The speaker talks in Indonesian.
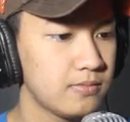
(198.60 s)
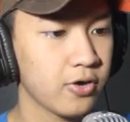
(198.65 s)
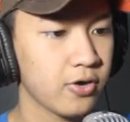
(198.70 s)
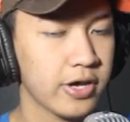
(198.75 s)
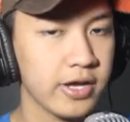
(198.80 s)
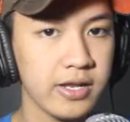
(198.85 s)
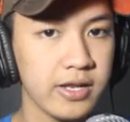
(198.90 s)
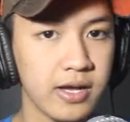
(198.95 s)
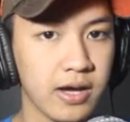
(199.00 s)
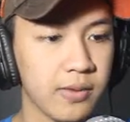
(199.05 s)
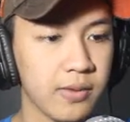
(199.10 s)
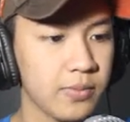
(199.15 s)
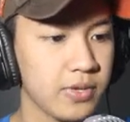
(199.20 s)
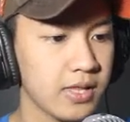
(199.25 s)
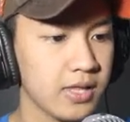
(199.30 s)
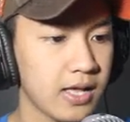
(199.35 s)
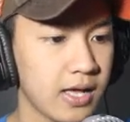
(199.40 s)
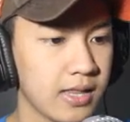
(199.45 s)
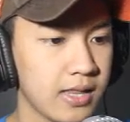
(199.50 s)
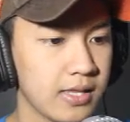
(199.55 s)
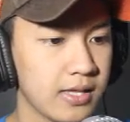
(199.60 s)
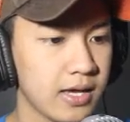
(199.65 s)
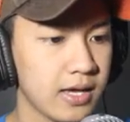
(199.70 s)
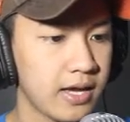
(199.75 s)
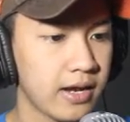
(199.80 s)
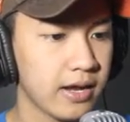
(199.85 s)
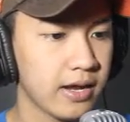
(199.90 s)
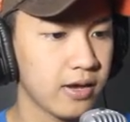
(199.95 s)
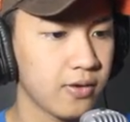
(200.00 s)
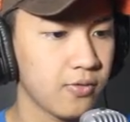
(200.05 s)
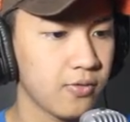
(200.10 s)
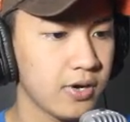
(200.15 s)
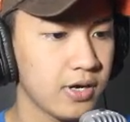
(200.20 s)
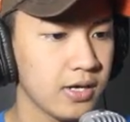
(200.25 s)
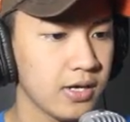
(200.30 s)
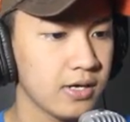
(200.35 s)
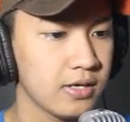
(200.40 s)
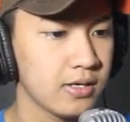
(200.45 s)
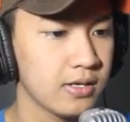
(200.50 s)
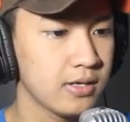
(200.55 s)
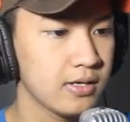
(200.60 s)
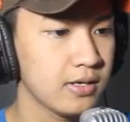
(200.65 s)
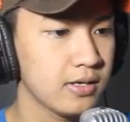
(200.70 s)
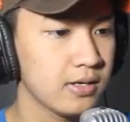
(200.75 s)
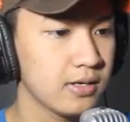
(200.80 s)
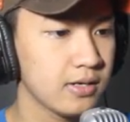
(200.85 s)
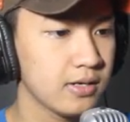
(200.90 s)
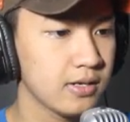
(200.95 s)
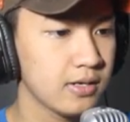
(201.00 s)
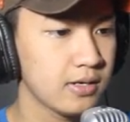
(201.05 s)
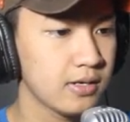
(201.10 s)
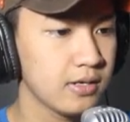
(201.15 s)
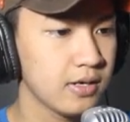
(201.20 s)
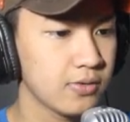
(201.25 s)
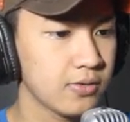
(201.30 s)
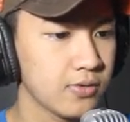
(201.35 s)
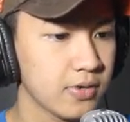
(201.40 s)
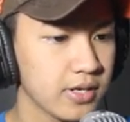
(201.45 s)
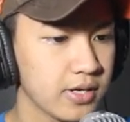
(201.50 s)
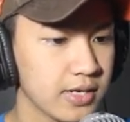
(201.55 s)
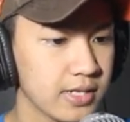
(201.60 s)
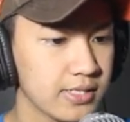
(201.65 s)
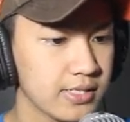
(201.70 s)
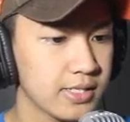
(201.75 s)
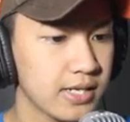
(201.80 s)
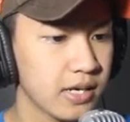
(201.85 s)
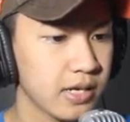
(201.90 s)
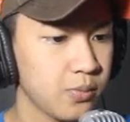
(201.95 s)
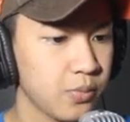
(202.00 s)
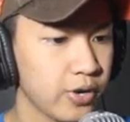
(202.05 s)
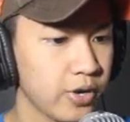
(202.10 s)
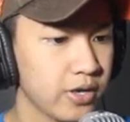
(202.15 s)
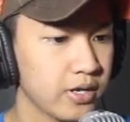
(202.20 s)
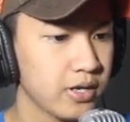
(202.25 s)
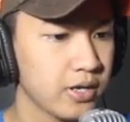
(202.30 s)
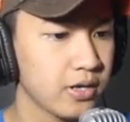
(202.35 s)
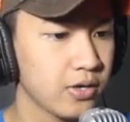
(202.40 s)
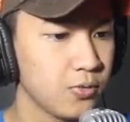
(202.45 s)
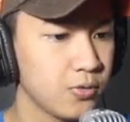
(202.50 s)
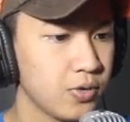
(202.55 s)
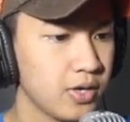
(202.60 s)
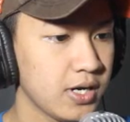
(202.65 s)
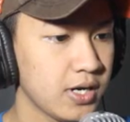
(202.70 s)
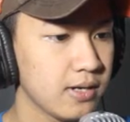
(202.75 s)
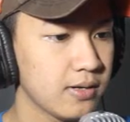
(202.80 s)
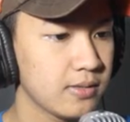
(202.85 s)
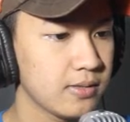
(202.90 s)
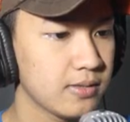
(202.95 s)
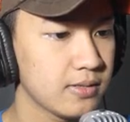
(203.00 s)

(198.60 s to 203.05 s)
Oke, dia ngambil alih area gue. Dan gue akan ke sini yang poinnya ada dua.